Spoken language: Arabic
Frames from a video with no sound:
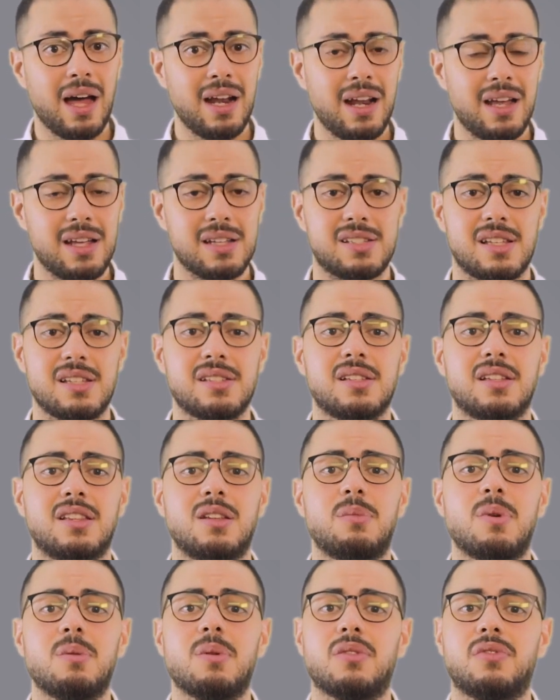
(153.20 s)
على أساس
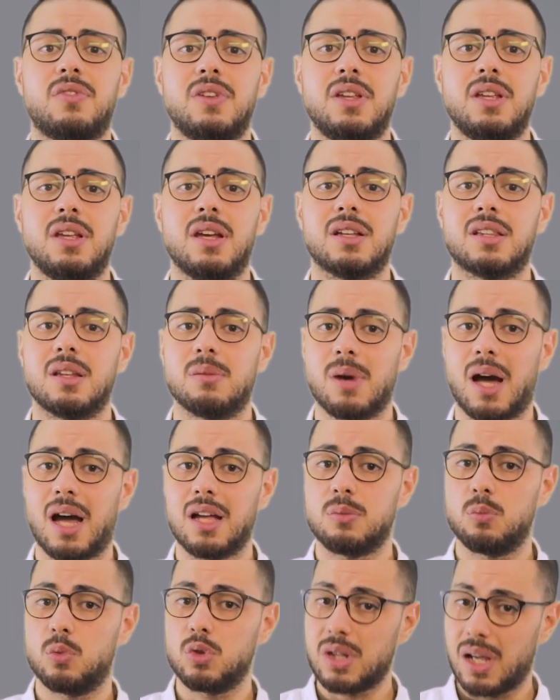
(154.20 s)
إن بيبقى فيه
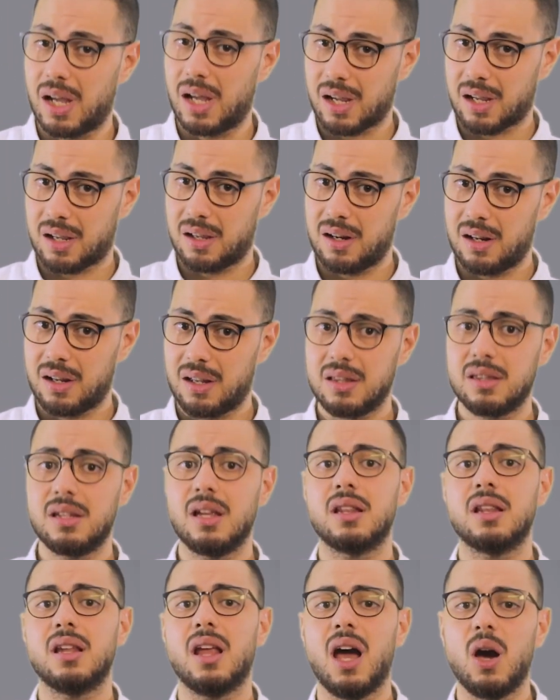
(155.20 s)
اجتماعات متأخرة
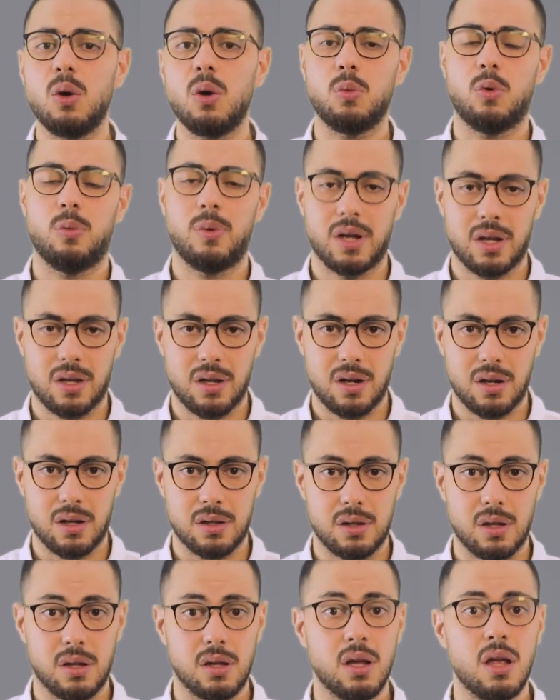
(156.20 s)
جدا أو مبكرة
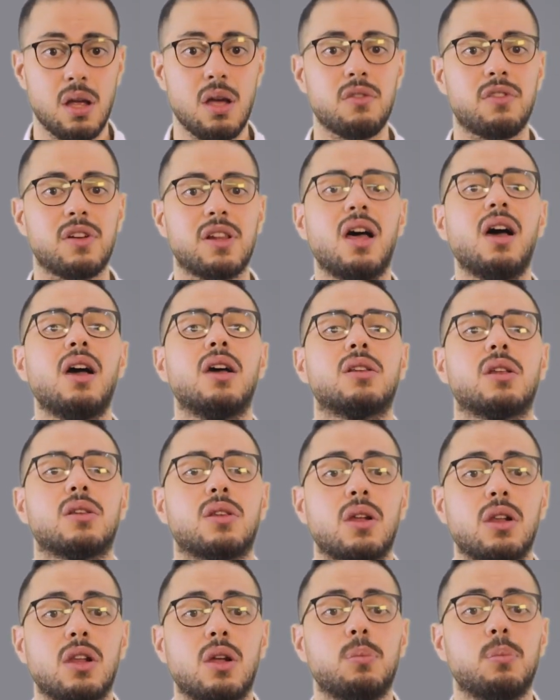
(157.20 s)
جدا فده
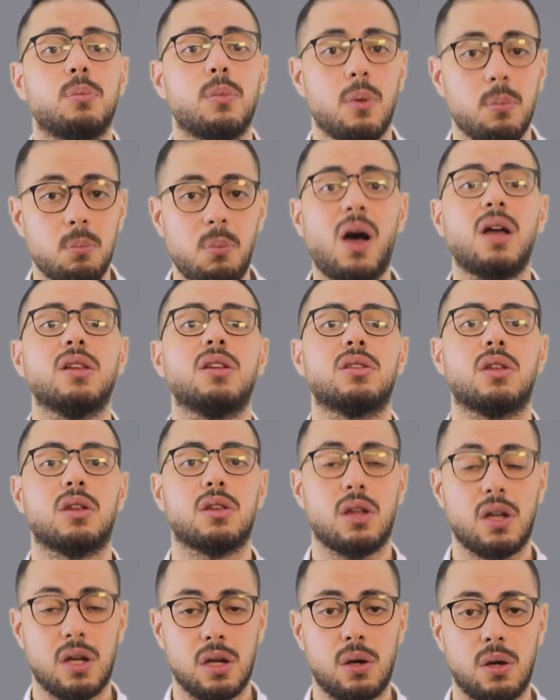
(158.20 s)
هيتطلب بعض
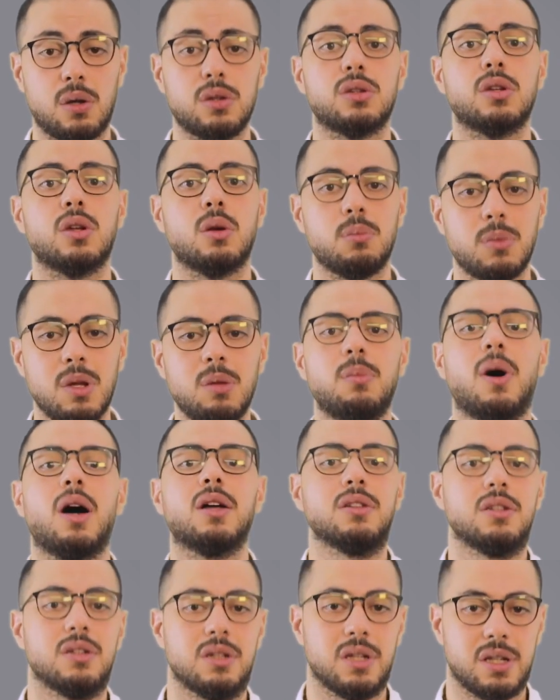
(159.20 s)
التضحيات من
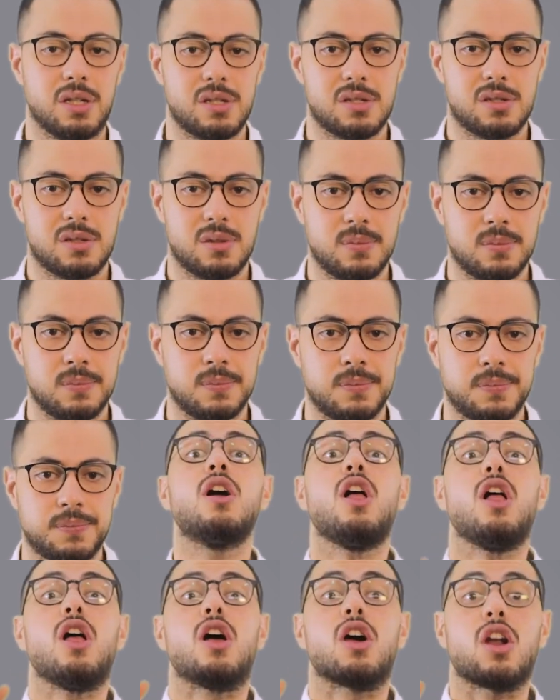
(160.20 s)
بعض الناس
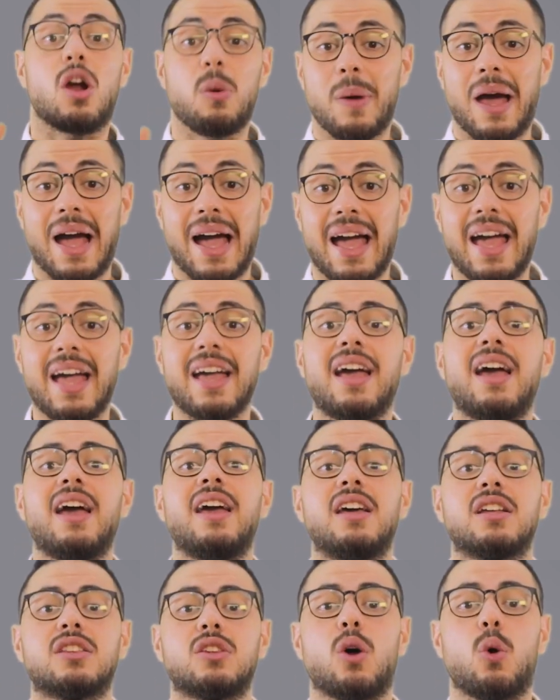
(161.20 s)
رابع حاجة
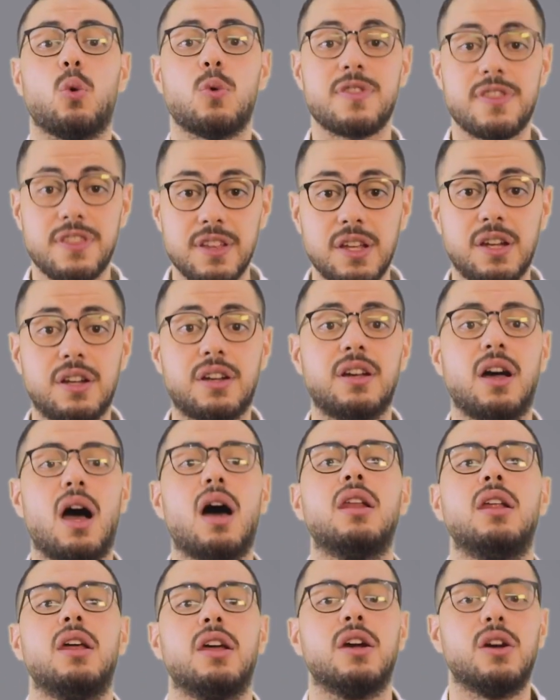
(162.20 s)
هي توثيق
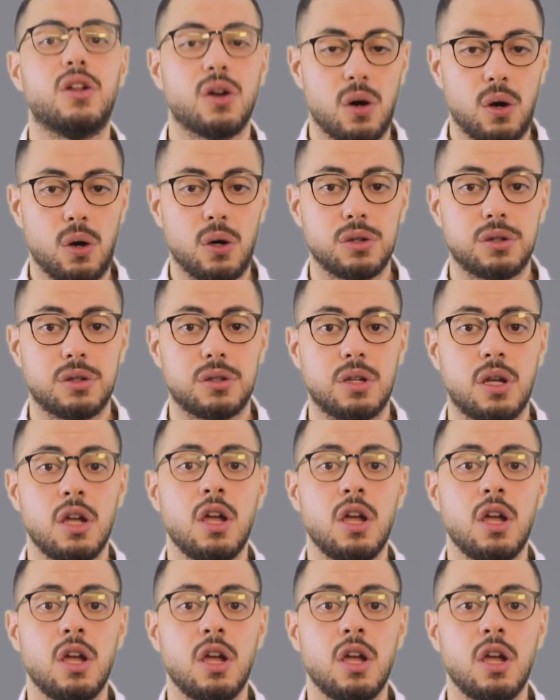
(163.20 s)
الإجراءات